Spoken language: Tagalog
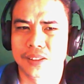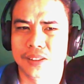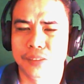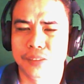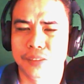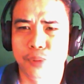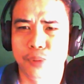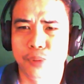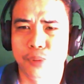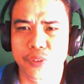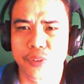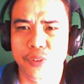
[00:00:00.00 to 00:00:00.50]

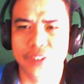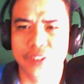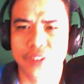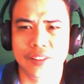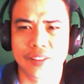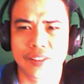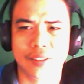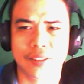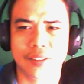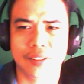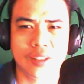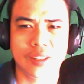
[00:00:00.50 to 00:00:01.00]
Prove it
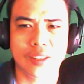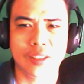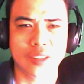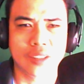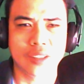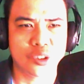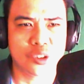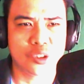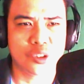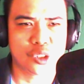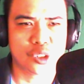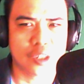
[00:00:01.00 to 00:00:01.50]
is a
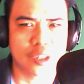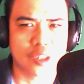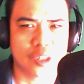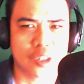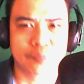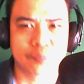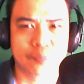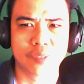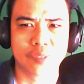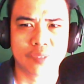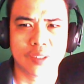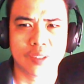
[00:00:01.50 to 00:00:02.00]
dictatorship.
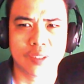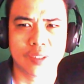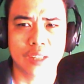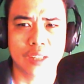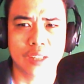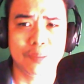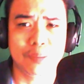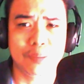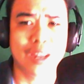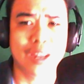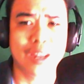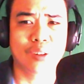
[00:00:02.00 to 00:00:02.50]
That
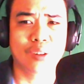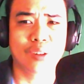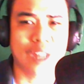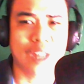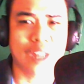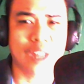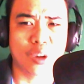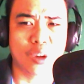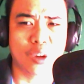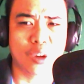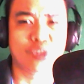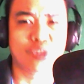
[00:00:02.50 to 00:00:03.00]
mayroon
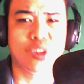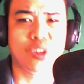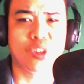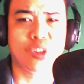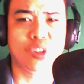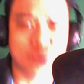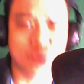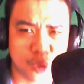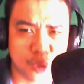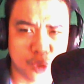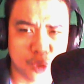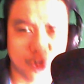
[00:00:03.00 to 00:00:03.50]
tayong
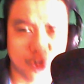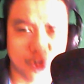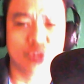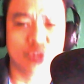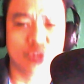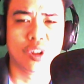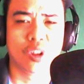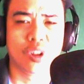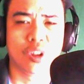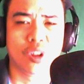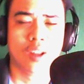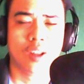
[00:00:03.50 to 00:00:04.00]

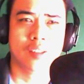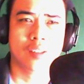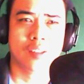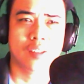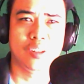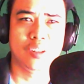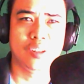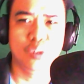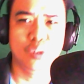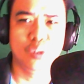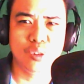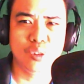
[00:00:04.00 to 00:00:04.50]
constitution,
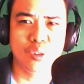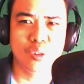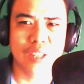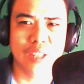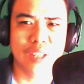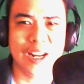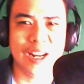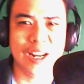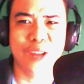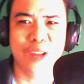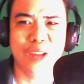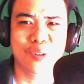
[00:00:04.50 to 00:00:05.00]
sinunod
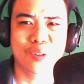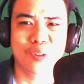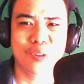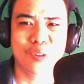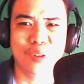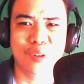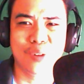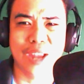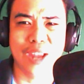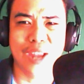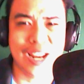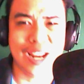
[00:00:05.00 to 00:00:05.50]
nila
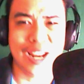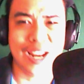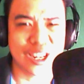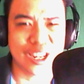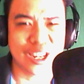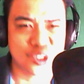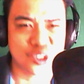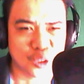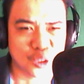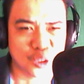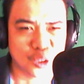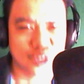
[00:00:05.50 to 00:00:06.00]
yung
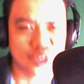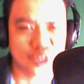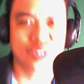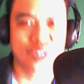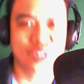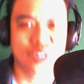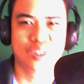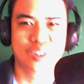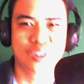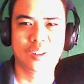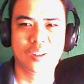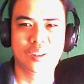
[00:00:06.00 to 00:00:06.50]
election,
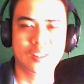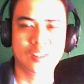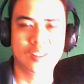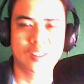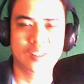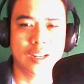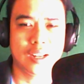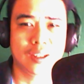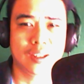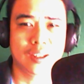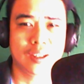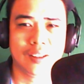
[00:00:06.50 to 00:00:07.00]

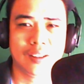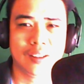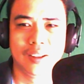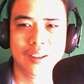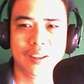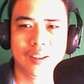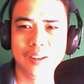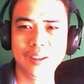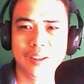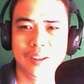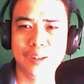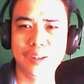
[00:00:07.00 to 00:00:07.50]
nag
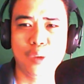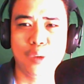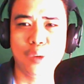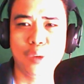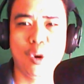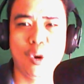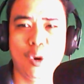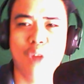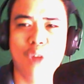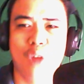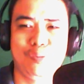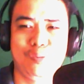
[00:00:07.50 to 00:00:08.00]

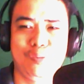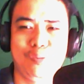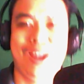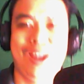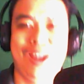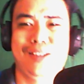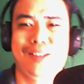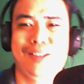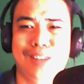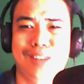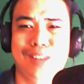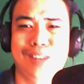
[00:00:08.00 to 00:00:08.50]
nag-walk out pa nga
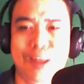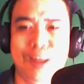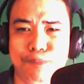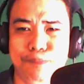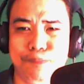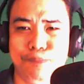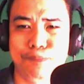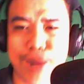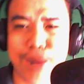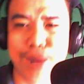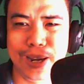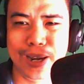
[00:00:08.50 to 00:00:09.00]
sa
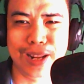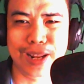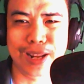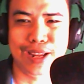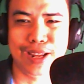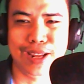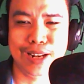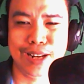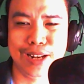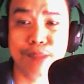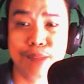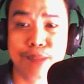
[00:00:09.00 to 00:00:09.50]
Namprel eh.
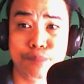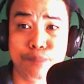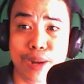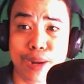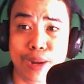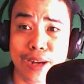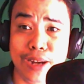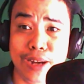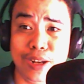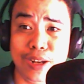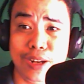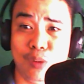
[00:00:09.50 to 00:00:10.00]

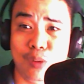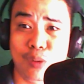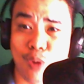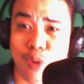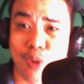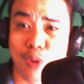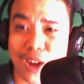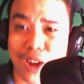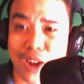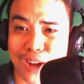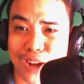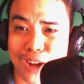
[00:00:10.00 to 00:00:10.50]
Namprel ang
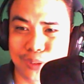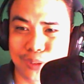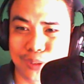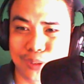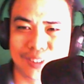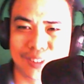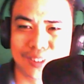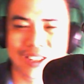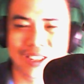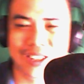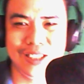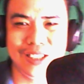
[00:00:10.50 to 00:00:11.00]
nag-walk out,
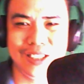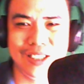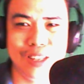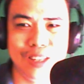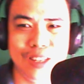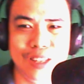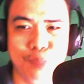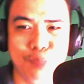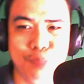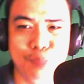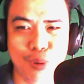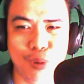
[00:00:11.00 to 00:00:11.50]
hindi
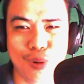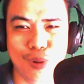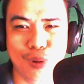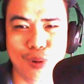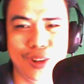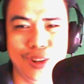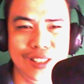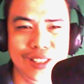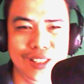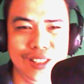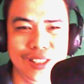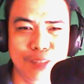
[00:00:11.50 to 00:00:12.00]
po,
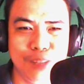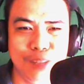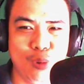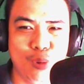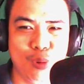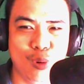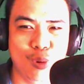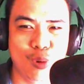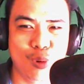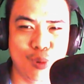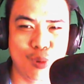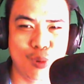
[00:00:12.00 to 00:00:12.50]
hindi po
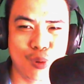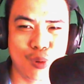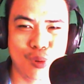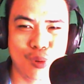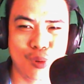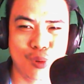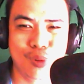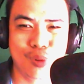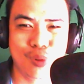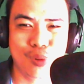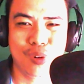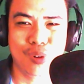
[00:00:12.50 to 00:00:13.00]

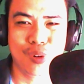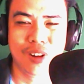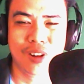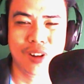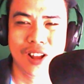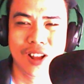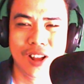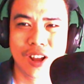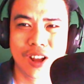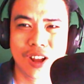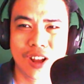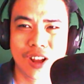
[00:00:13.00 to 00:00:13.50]

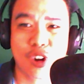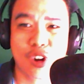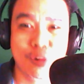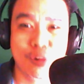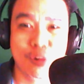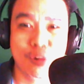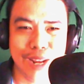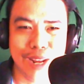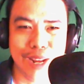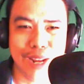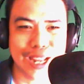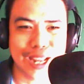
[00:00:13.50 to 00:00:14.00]

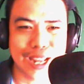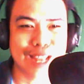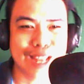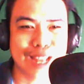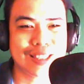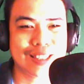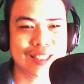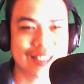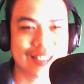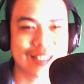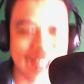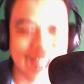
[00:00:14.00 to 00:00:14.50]
Comelec at
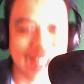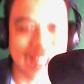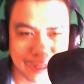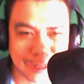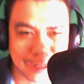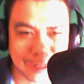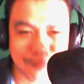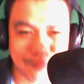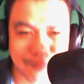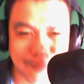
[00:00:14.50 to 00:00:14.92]
that time.